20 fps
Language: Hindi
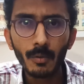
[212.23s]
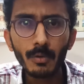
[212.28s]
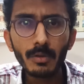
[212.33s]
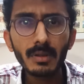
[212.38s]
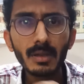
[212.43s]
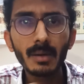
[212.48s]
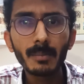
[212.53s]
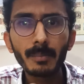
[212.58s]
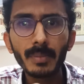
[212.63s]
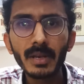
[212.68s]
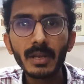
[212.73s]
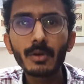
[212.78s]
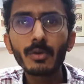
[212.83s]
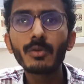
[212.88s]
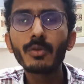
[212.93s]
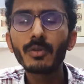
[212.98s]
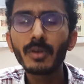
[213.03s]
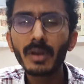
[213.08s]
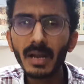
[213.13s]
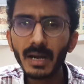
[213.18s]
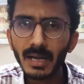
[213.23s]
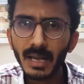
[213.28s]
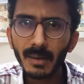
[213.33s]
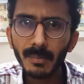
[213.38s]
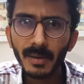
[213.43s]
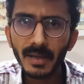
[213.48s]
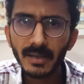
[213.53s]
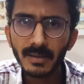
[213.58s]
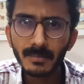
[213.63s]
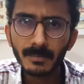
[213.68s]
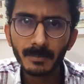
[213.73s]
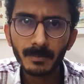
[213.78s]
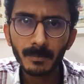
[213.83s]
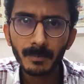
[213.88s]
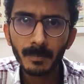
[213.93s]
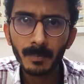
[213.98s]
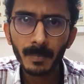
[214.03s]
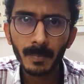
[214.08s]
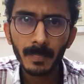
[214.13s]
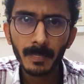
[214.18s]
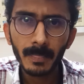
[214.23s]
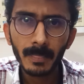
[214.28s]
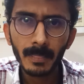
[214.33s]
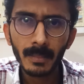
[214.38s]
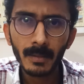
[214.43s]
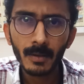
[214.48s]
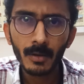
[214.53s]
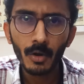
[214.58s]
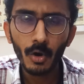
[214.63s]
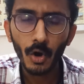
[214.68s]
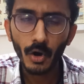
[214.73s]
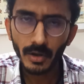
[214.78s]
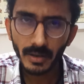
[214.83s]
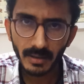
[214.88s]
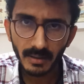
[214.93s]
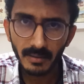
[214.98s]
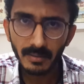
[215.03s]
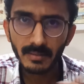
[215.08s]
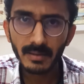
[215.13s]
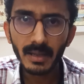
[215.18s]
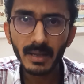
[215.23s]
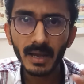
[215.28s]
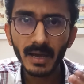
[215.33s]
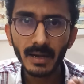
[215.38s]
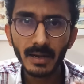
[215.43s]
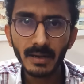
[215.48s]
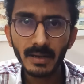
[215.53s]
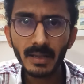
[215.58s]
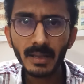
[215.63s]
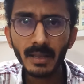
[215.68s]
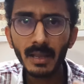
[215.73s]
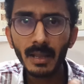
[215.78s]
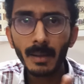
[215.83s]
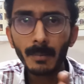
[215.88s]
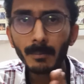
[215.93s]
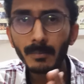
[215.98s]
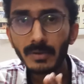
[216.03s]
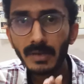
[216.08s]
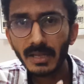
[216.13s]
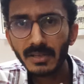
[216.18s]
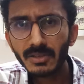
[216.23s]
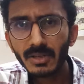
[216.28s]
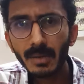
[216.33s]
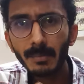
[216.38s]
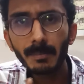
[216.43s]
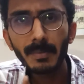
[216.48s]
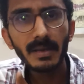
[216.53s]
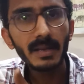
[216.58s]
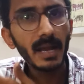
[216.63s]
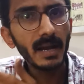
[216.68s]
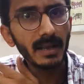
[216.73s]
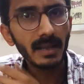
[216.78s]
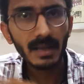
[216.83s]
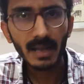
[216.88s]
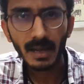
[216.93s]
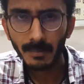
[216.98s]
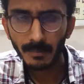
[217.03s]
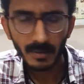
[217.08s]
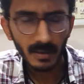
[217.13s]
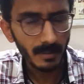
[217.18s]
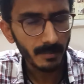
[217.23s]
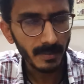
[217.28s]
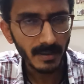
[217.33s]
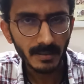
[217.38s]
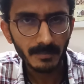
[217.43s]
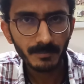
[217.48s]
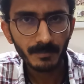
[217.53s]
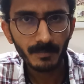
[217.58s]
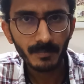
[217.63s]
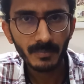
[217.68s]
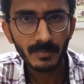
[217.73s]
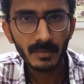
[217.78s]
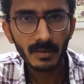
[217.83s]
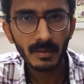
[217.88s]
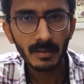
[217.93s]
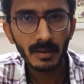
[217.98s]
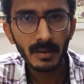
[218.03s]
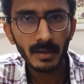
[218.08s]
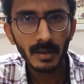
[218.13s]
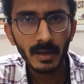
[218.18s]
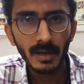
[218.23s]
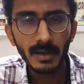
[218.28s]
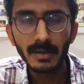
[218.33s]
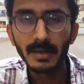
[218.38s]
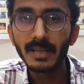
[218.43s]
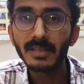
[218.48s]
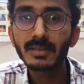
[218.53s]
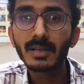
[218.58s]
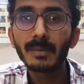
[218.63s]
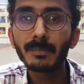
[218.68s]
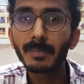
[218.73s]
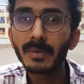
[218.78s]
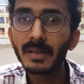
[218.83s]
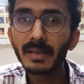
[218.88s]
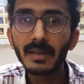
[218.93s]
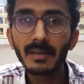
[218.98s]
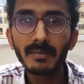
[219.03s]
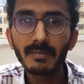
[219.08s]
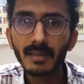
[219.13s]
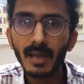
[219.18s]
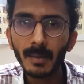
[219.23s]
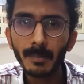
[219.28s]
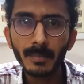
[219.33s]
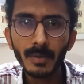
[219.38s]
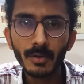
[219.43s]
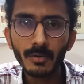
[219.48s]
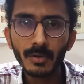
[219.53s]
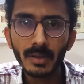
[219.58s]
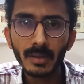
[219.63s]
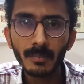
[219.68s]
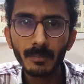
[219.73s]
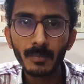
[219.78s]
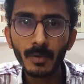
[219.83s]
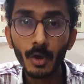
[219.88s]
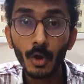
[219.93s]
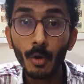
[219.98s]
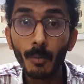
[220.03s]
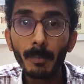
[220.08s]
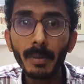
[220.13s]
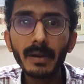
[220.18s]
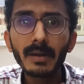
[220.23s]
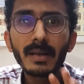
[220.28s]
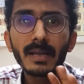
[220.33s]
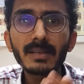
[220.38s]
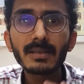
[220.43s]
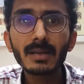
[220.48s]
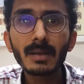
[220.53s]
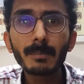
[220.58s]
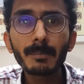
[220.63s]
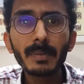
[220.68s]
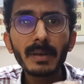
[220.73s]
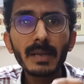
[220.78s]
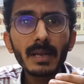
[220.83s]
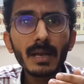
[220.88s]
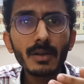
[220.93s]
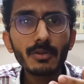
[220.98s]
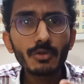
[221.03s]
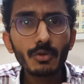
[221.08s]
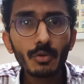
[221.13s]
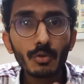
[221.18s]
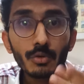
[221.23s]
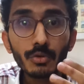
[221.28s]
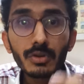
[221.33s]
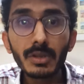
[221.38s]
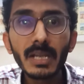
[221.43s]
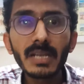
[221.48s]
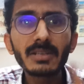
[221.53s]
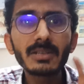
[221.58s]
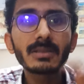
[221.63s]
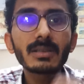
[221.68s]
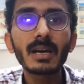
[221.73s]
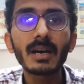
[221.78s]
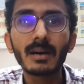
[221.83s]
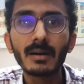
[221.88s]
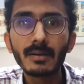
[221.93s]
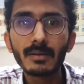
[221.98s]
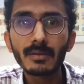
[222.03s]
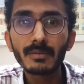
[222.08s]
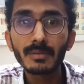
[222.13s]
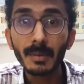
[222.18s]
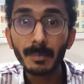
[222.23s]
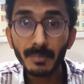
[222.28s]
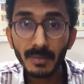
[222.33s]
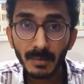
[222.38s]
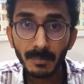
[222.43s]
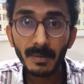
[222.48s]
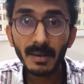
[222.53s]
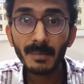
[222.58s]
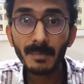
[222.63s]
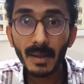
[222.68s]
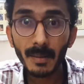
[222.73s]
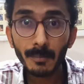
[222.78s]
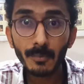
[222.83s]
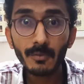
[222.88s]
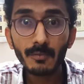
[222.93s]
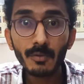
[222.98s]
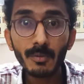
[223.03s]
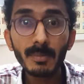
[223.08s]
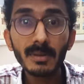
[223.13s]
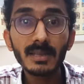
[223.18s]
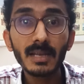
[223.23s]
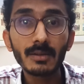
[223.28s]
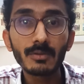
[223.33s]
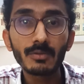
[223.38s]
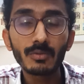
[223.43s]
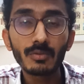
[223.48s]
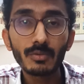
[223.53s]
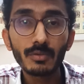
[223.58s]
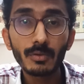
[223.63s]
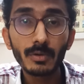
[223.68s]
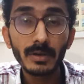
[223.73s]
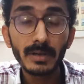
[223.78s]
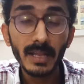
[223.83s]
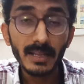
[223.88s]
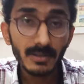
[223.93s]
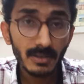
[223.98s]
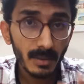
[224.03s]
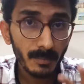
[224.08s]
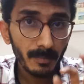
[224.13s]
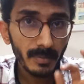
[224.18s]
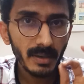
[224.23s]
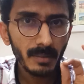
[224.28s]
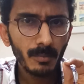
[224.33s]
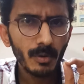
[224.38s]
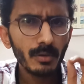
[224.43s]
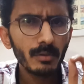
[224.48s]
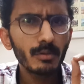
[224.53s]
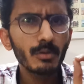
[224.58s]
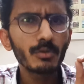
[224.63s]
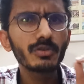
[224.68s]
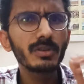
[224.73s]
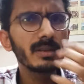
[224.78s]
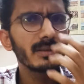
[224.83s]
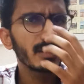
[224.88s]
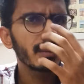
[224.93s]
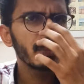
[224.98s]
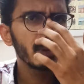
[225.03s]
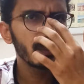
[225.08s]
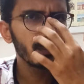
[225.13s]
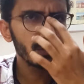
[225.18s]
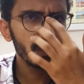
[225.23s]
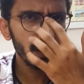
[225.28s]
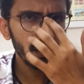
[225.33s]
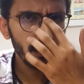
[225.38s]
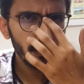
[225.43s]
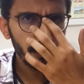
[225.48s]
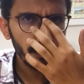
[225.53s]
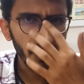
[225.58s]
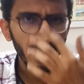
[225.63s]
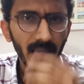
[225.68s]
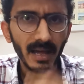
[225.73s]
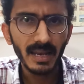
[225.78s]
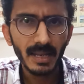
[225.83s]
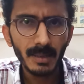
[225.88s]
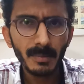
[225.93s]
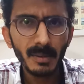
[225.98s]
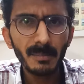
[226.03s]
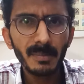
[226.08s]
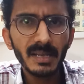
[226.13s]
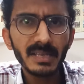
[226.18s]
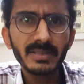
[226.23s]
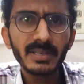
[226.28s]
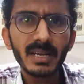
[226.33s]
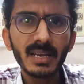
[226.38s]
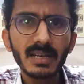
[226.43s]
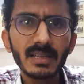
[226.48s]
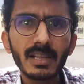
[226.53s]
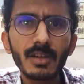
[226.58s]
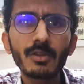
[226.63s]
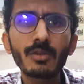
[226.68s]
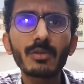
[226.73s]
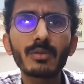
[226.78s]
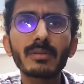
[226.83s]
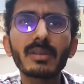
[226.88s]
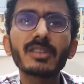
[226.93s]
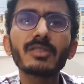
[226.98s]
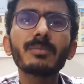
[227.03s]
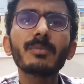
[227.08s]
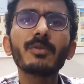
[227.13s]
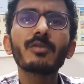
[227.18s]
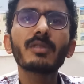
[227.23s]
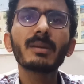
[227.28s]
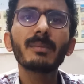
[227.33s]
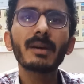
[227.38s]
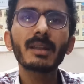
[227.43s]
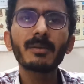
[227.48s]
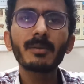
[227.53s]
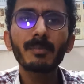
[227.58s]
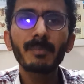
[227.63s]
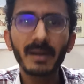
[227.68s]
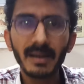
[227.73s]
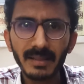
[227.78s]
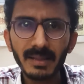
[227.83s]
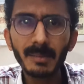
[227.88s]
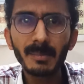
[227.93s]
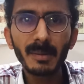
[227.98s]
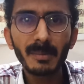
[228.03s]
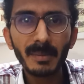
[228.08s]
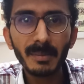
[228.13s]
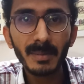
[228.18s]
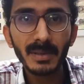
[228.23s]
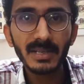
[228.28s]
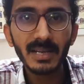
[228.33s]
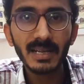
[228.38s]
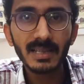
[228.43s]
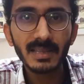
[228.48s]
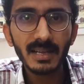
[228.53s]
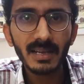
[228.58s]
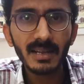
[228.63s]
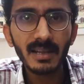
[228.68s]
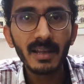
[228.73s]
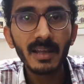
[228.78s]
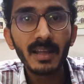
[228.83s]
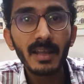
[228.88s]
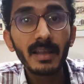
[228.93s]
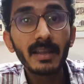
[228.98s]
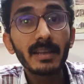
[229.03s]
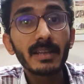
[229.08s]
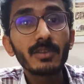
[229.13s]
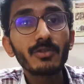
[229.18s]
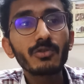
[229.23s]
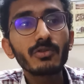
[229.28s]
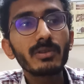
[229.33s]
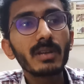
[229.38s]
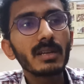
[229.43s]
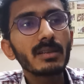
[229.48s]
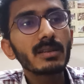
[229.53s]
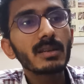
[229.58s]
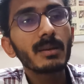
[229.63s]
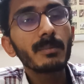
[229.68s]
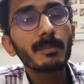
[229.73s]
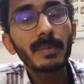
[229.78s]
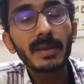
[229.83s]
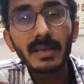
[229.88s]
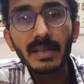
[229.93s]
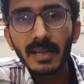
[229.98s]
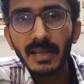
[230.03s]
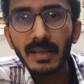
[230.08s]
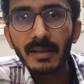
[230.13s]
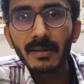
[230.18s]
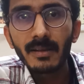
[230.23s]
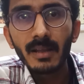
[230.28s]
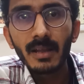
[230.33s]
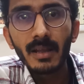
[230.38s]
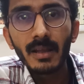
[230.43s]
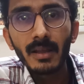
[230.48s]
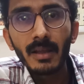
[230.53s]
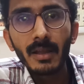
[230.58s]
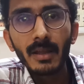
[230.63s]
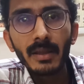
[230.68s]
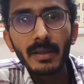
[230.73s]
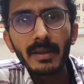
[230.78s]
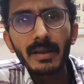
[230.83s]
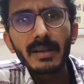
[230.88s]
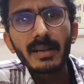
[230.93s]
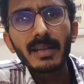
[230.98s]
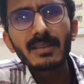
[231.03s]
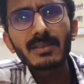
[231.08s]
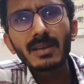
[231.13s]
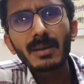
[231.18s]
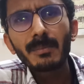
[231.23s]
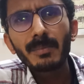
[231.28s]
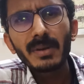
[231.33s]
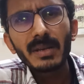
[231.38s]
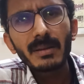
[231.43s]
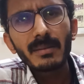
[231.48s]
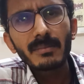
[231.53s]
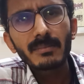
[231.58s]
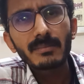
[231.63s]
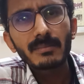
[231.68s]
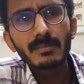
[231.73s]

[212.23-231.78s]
उस कंपनी को उन्होंने हटा पाया और इसके कारण ही डच कंपनी आगे काम कर पाई डच कंपनी की स्थापना हुई पर डच कंपनी का जो उद्देश्य था सबसे पहले मैं आपको वो बता दूं डच कंपनी बहुत सोची समझी मुझे पढ़ाने में भी अच्छा लगता है और सच में उसके बारे में पढ़ने में भी मजा आता है कि जो डच कंपनी है ये डच कंपनी